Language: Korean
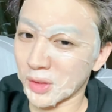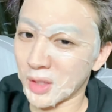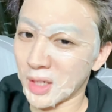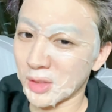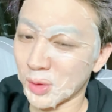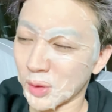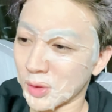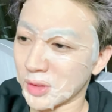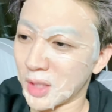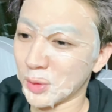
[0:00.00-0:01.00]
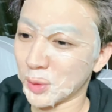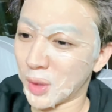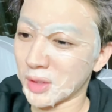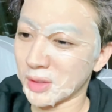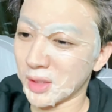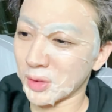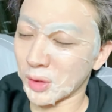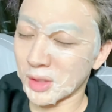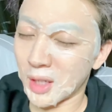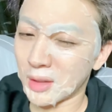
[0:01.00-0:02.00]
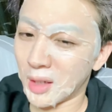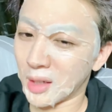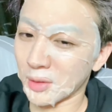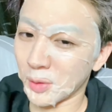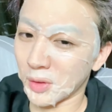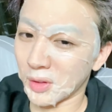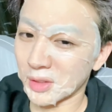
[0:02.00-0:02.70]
그래서 깔아서 찬우도 하는데 저한테 상대가 안 돼요.